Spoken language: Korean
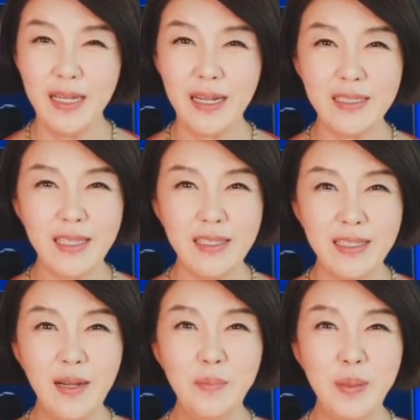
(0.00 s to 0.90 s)
그래서 이
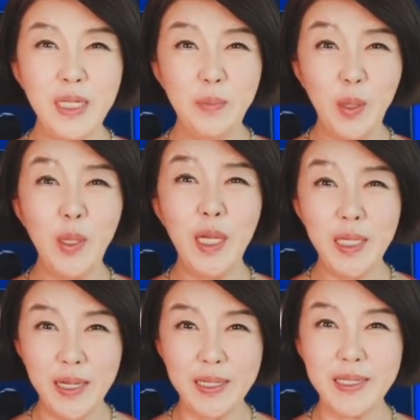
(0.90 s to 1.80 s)
트럼프의
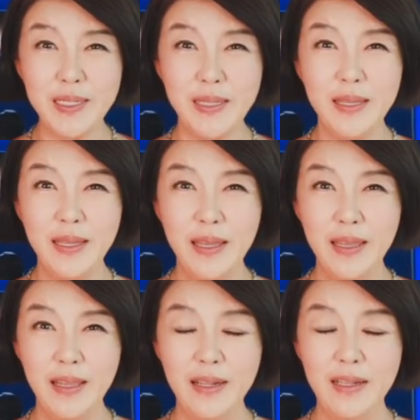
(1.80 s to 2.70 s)
표현력은
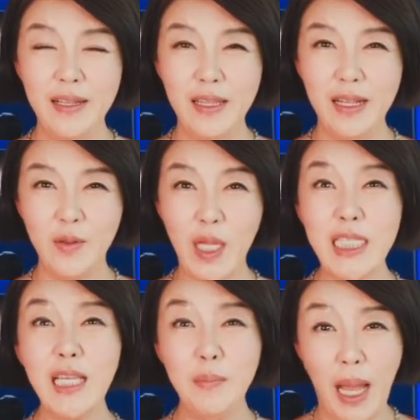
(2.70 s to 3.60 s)

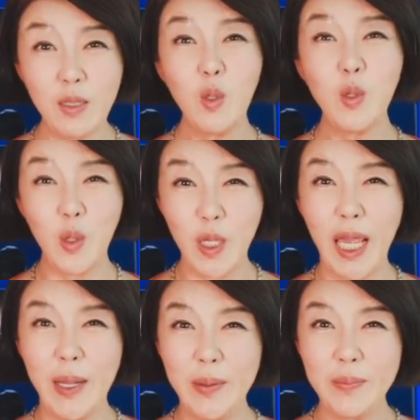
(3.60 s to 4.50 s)
굉장히
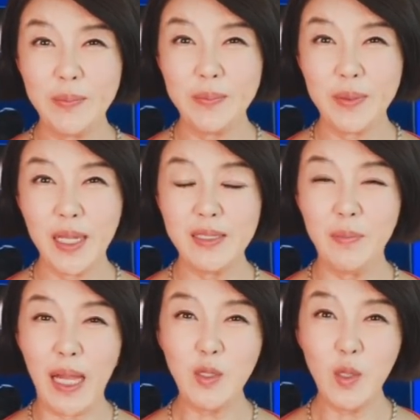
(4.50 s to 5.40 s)
방송용이에요. 그래서
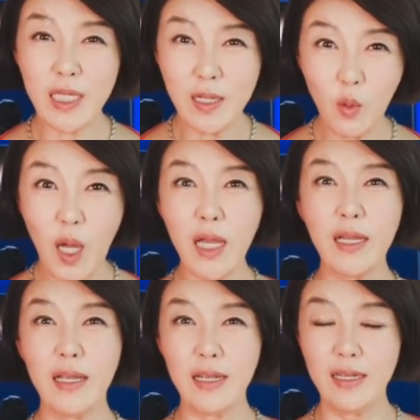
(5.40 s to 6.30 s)
방송에서 확
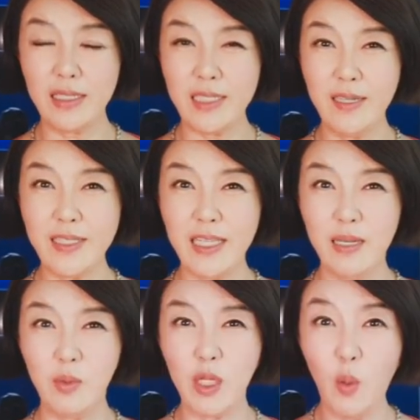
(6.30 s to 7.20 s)

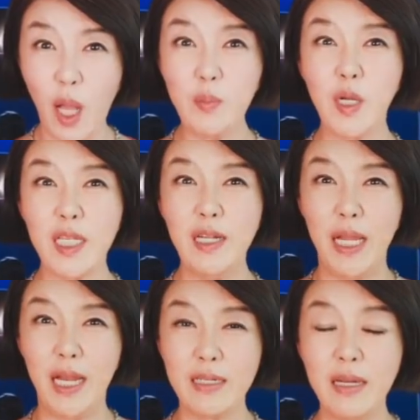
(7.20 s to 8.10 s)
시청자들이 볼 때 확 먹힐
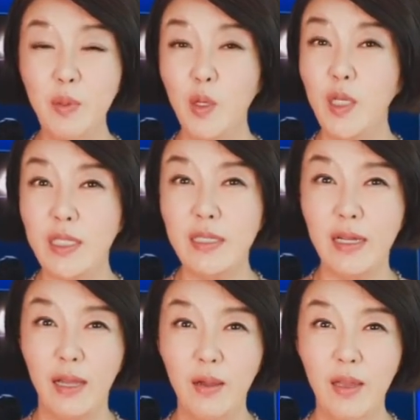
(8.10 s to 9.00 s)
만한 그런 표현을 쓰는
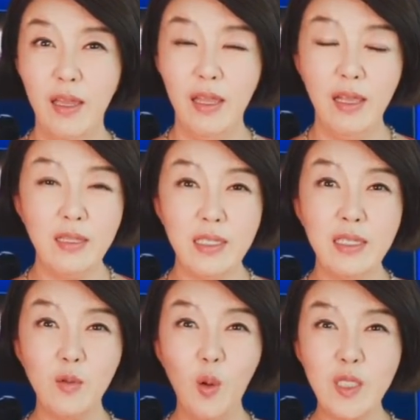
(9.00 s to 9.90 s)
거예요.
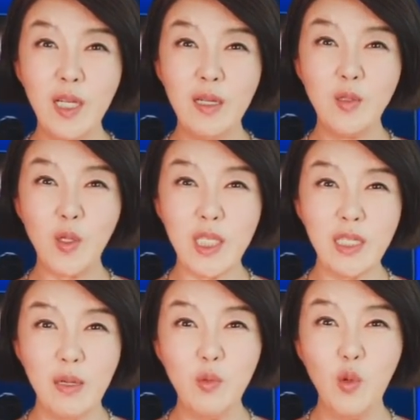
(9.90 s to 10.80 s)
진공
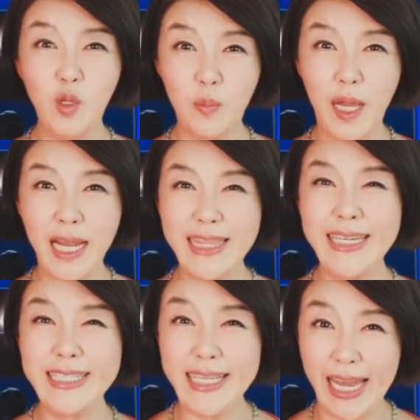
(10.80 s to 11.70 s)
청소기처럼 돈을 빨아들이지